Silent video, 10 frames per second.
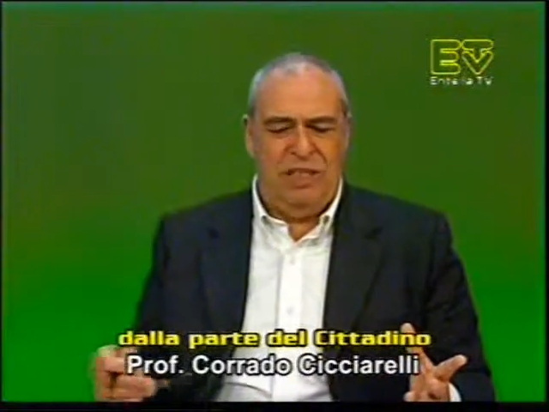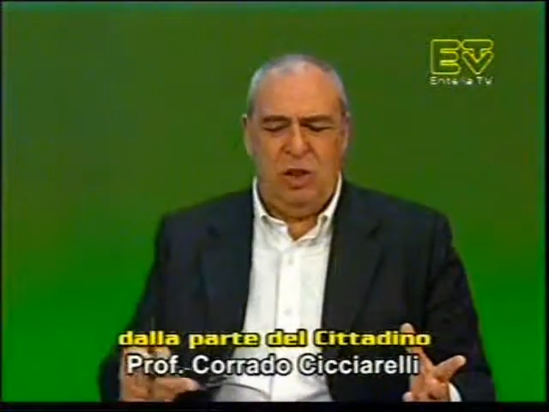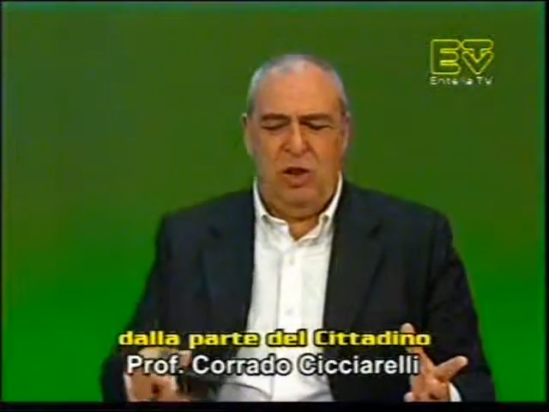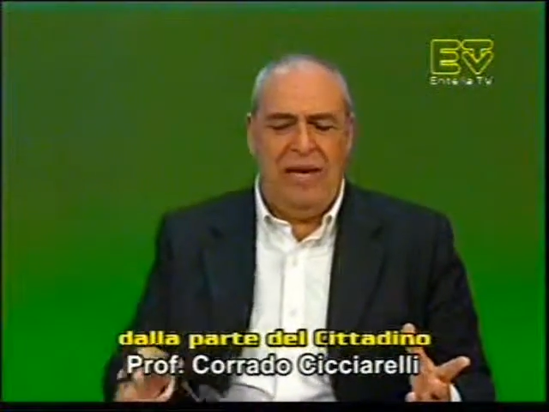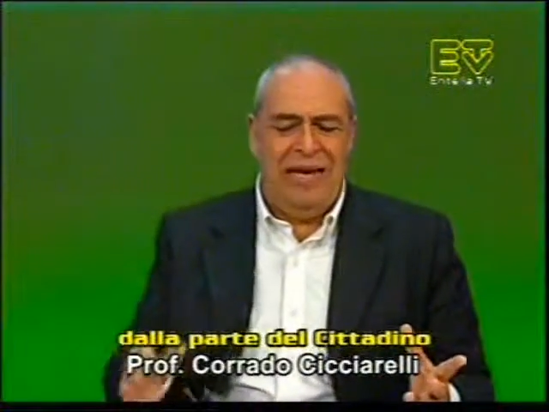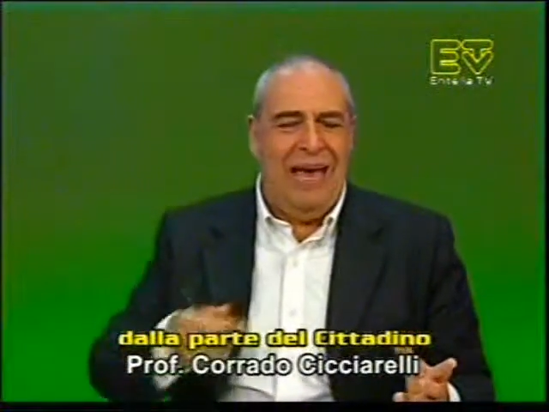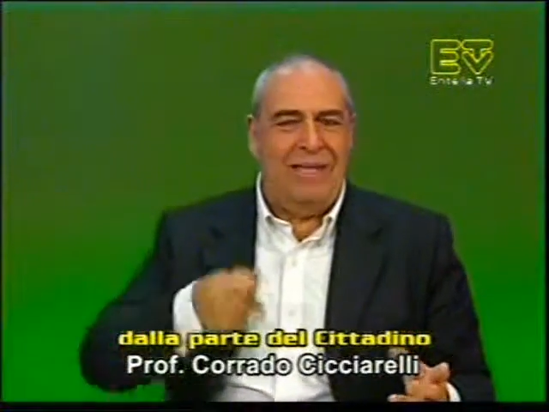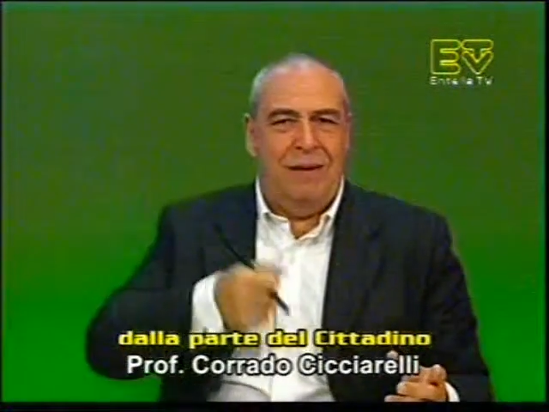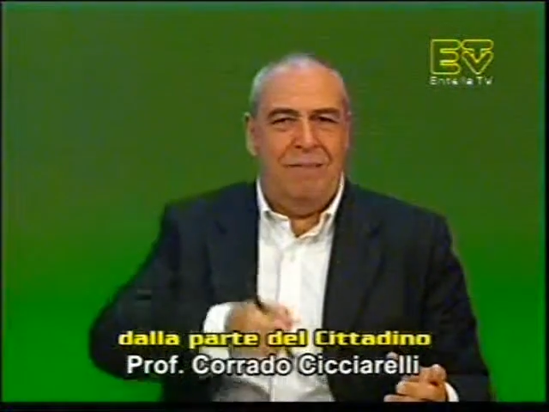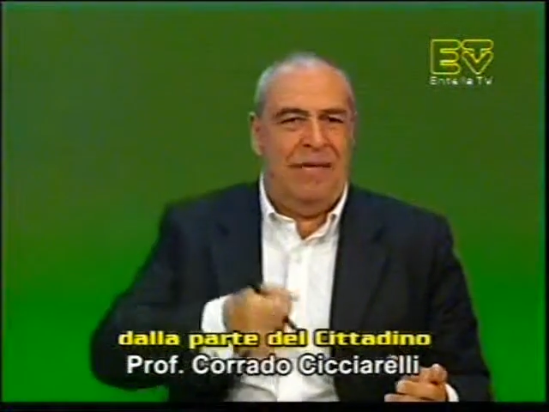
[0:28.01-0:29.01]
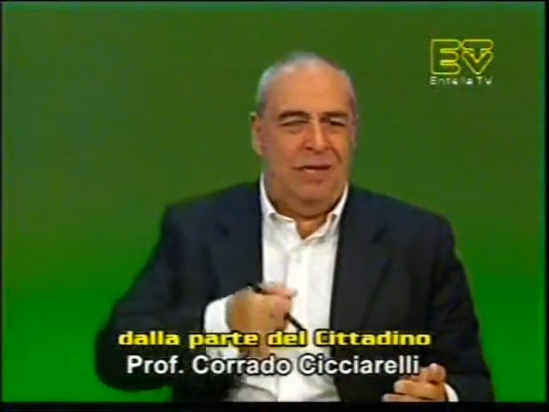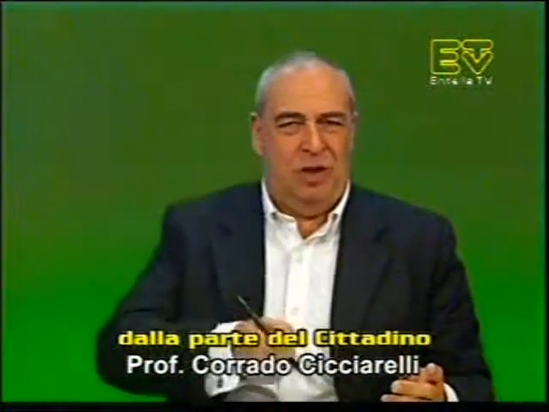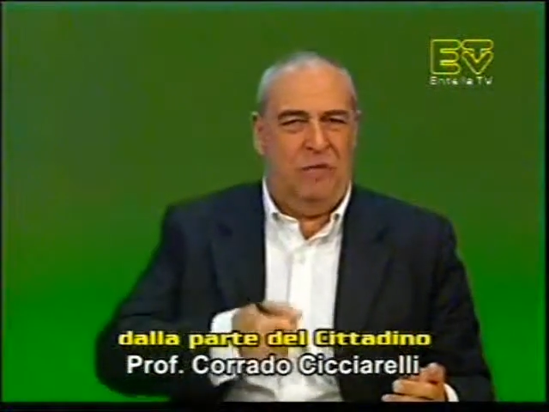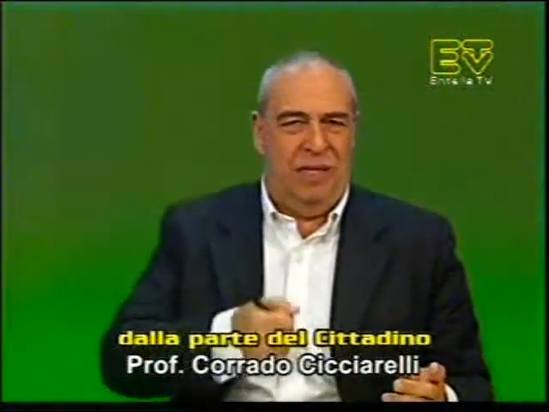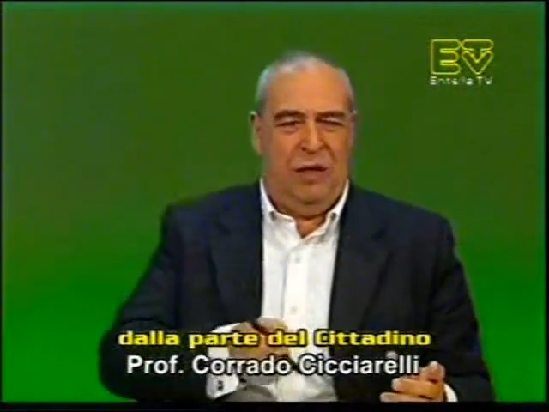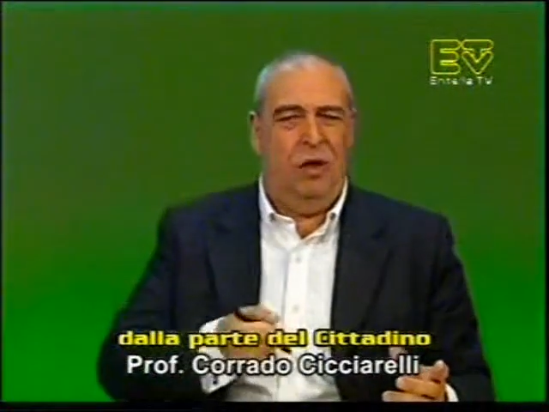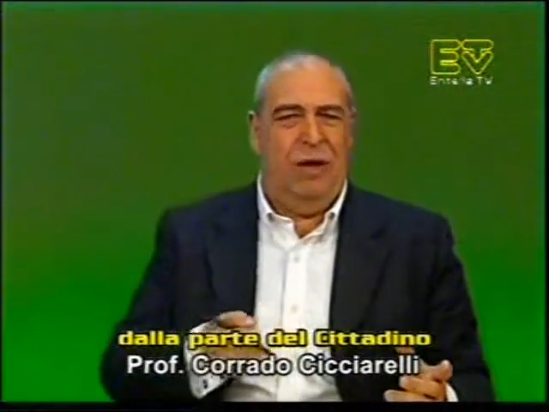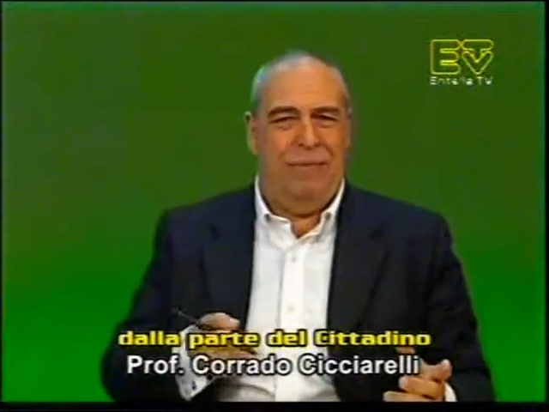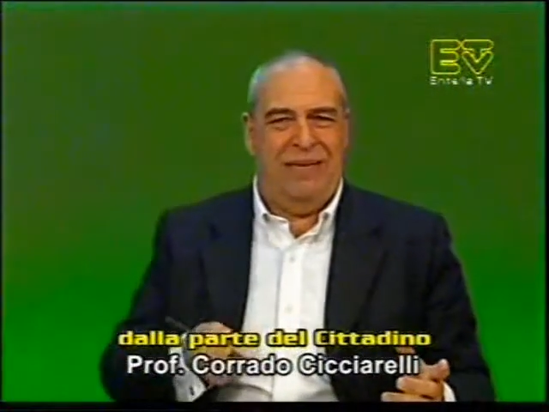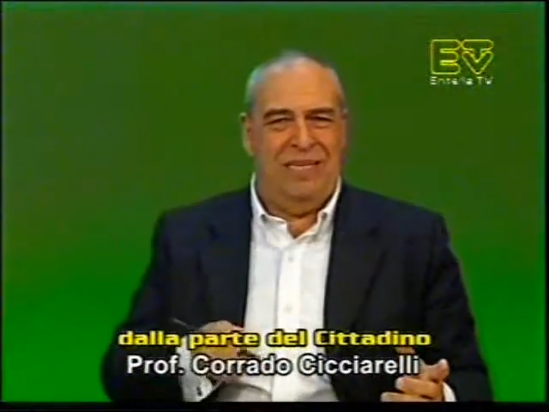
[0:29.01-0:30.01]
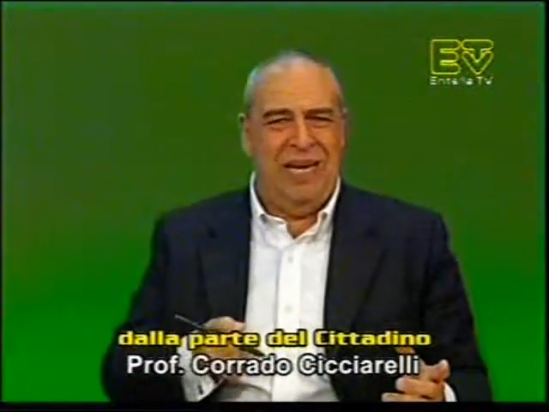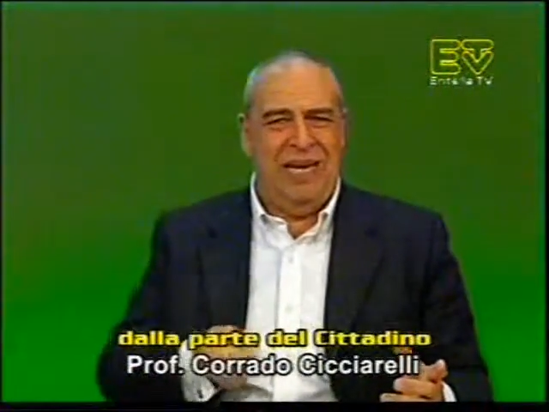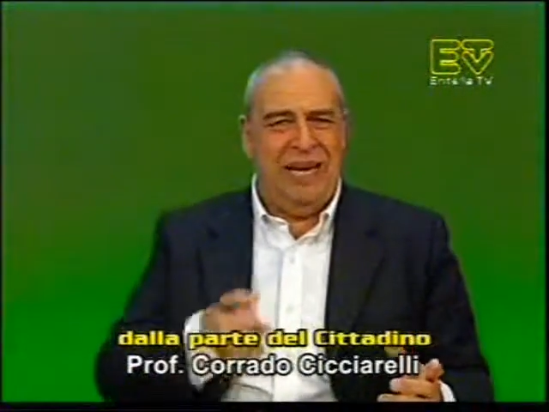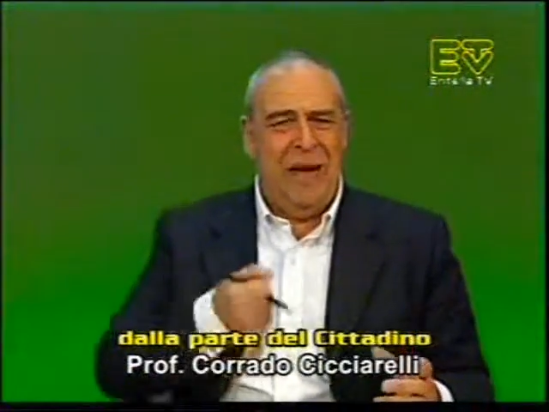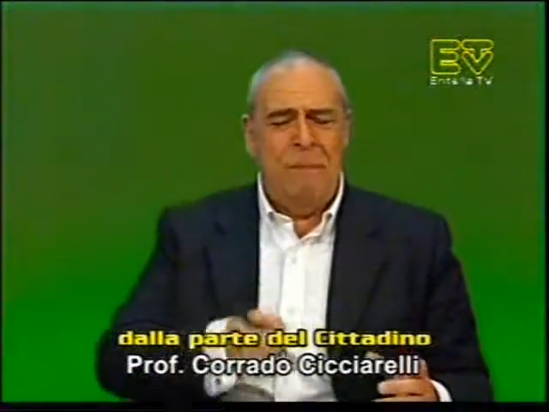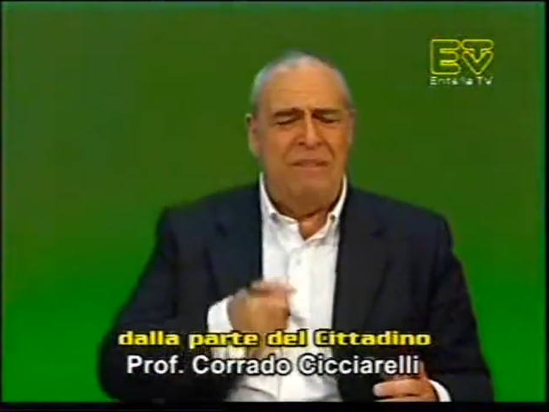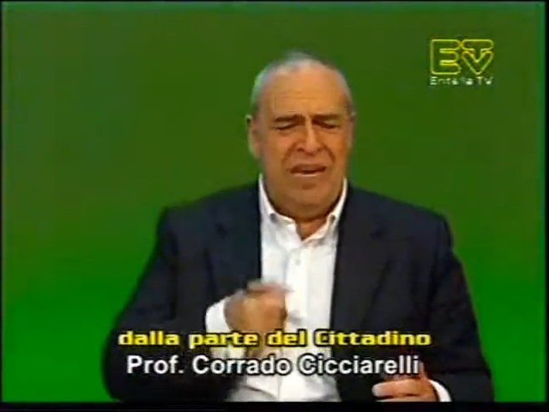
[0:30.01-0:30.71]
ma ci sono dei casi che mentre ci mettono la benzina